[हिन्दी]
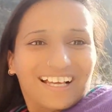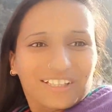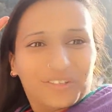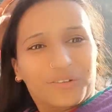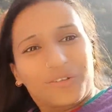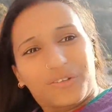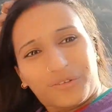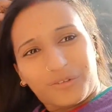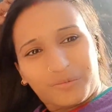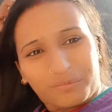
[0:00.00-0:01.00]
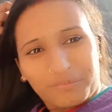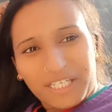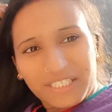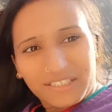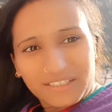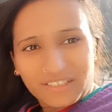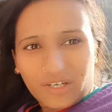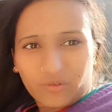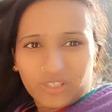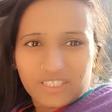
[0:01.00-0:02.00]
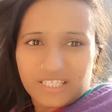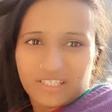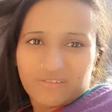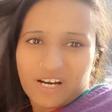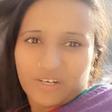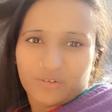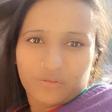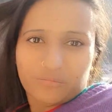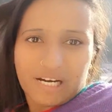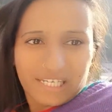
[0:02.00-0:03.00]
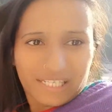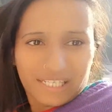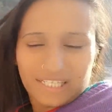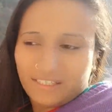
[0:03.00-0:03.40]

तो मैं जाऊँगी शनिवार को मायके